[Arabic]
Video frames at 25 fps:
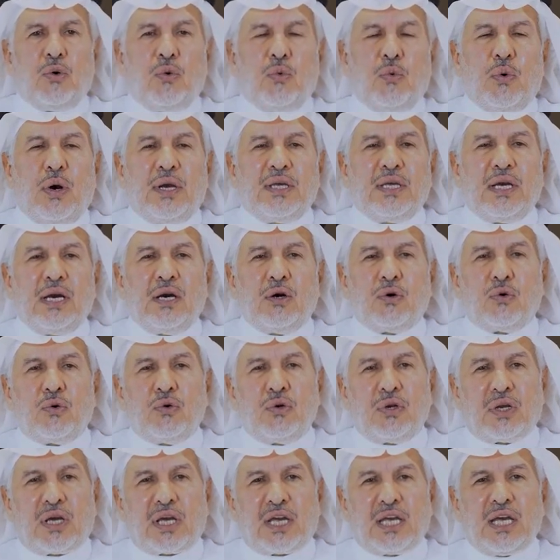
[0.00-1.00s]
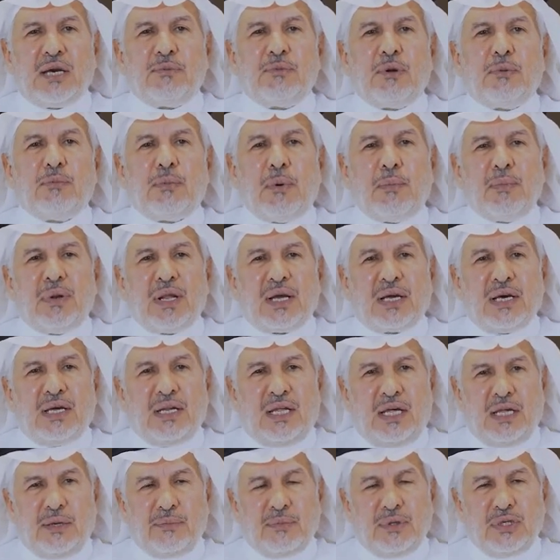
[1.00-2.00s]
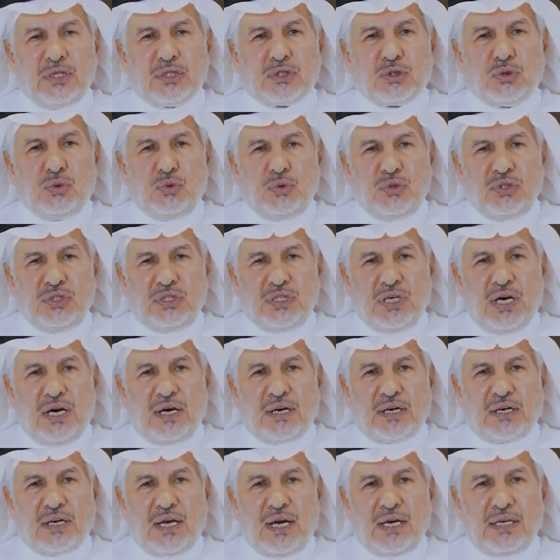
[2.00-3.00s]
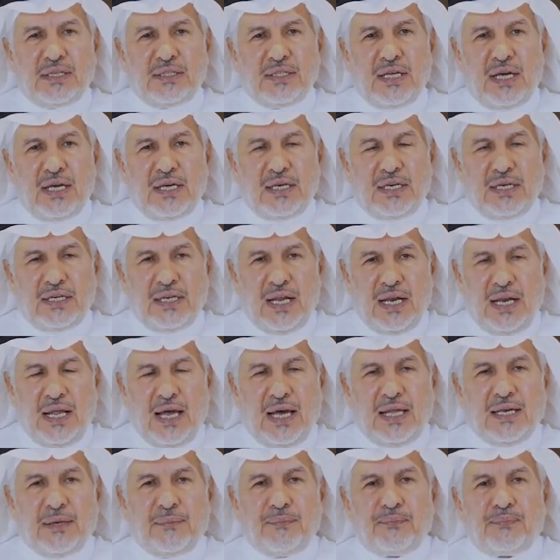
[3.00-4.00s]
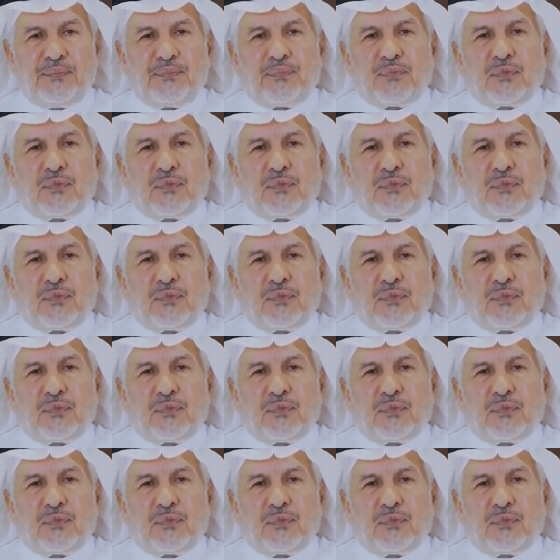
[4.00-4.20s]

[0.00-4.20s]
وينقل قيم المملكة العربية السعودية الرائدة إلى العالم